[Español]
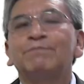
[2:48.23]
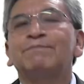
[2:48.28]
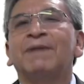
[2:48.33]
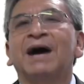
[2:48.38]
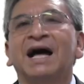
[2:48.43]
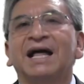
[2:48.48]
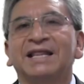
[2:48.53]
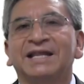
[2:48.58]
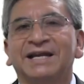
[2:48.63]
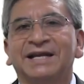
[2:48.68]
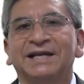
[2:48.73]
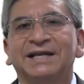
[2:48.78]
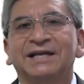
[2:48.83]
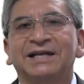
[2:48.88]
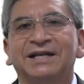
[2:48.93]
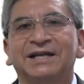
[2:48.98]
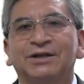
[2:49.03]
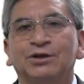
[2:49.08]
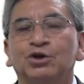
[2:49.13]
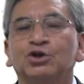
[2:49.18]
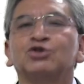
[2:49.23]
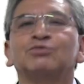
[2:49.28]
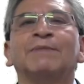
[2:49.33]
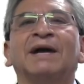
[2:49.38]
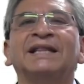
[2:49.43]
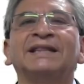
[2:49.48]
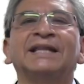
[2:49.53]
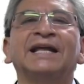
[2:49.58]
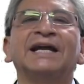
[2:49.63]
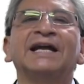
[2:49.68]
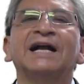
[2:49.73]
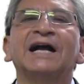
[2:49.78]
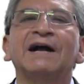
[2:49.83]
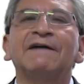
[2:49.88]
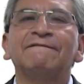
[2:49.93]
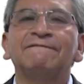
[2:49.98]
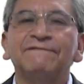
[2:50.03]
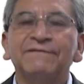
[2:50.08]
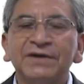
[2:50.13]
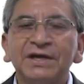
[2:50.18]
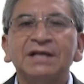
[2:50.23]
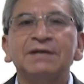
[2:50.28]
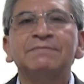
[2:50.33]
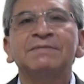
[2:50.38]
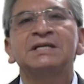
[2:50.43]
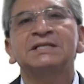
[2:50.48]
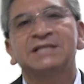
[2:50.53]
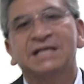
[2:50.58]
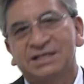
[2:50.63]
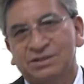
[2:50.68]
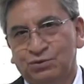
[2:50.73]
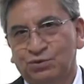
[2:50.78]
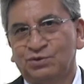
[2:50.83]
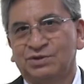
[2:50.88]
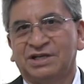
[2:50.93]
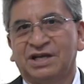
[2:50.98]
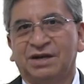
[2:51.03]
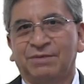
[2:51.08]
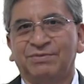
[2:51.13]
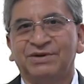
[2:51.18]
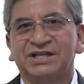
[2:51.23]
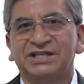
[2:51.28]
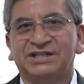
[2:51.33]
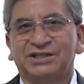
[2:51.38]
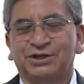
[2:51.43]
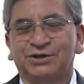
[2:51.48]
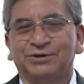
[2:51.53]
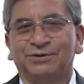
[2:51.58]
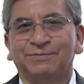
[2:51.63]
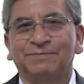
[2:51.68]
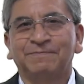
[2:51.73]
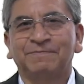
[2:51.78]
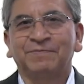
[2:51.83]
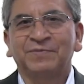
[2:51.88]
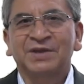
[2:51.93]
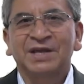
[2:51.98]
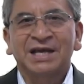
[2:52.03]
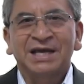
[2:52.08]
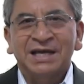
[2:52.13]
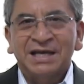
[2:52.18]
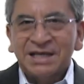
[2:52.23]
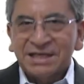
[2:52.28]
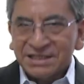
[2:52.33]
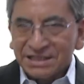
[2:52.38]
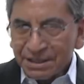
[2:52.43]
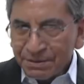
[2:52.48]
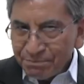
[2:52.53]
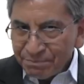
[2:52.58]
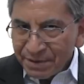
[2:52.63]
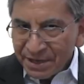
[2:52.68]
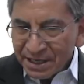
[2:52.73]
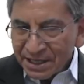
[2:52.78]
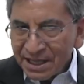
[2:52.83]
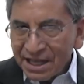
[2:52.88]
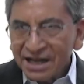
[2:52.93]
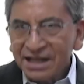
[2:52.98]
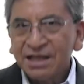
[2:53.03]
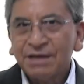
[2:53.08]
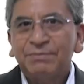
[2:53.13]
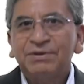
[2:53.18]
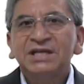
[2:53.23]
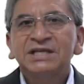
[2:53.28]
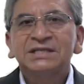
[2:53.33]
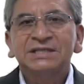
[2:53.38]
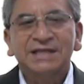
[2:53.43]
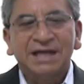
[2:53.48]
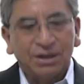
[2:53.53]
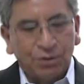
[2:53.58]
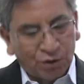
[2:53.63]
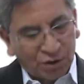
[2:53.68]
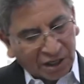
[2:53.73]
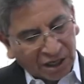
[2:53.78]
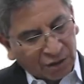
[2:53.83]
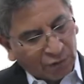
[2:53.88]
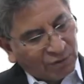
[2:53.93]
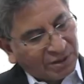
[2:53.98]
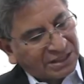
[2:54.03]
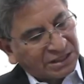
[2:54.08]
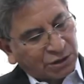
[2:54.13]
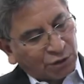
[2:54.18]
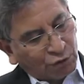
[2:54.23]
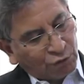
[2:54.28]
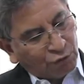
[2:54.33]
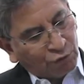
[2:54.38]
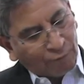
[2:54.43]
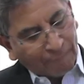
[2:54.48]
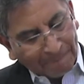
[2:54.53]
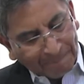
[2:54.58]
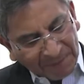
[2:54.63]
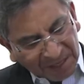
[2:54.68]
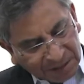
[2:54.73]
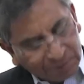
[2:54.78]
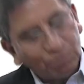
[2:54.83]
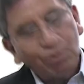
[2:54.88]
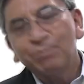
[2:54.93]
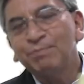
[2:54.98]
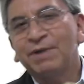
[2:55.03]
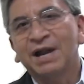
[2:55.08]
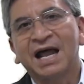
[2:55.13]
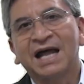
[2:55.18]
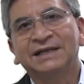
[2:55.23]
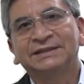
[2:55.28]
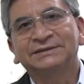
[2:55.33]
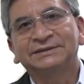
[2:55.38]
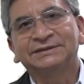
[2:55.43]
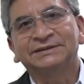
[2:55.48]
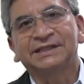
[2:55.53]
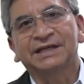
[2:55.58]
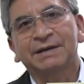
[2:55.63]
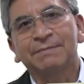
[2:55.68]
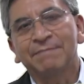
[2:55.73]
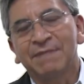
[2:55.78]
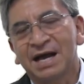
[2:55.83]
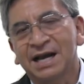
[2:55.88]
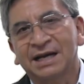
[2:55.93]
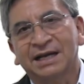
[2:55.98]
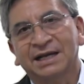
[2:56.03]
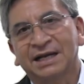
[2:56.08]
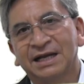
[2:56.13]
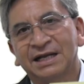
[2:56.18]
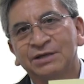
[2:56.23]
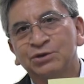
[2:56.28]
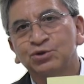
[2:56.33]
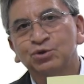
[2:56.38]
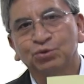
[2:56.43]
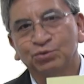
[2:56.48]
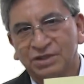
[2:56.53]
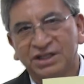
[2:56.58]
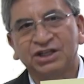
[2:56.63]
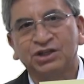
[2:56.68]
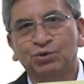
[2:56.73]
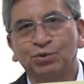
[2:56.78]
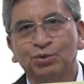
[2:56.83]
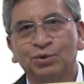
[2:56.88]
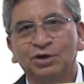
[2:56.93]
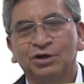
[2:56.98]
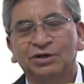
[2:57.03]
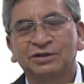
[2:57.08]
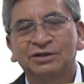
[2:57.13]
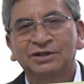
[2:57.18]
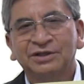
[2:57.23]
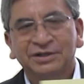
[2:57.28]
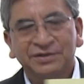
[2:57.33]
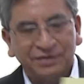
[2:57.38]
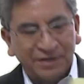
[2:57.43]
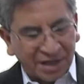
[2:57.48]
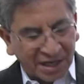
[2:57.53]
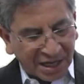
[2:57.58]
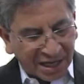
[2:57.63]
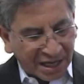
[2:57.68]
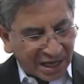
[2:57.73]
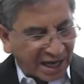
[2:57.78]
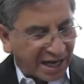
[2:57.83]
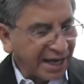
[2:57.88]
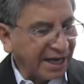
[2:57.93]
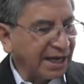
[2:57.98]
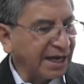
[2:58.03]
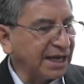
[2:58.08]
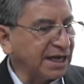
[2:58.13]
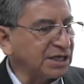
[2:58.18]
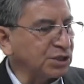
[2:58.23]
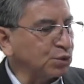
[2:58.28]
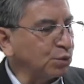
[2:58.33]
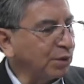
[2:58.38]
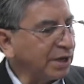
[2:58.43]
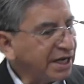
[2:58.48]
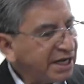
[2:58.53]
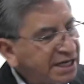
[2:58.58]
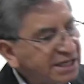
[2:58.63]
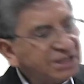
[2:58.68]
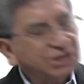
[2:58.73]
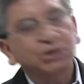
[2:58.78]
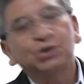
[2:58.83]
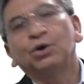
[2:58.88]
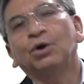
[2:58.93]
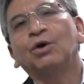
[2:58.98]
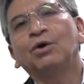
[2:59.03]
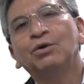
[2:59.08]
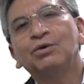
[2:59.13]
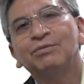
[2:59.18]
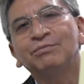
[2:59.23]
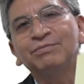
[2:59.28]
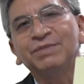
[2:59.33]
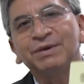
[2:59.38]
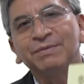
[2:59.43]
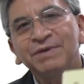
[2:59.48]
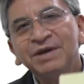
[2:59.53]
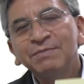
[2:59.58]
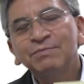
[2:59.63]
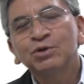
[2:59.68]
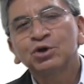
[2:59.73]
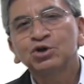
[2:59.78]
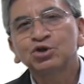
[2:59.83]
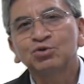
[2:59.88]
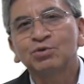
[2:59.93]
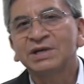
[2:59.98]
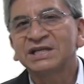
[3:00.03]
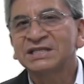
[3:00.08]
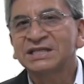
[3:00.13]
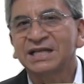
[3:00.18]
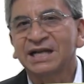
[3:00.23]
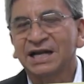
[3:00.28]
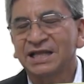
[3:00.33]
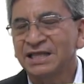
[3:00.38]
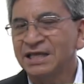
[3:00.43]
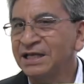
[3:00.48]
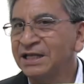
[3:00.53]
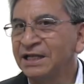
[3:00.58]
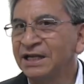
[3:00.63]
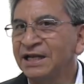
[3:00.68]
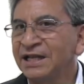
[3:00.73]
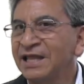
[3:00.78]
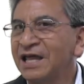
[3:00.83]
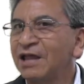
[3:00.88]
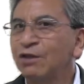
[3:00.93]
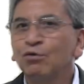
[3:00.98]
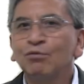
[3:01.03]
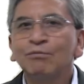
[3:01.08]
Padre nos mantenga firmes en su servicio, sin perder de vista lo que nuestro mismo plan remarca en su título. En Jesucristo vivimos nuestra dignidad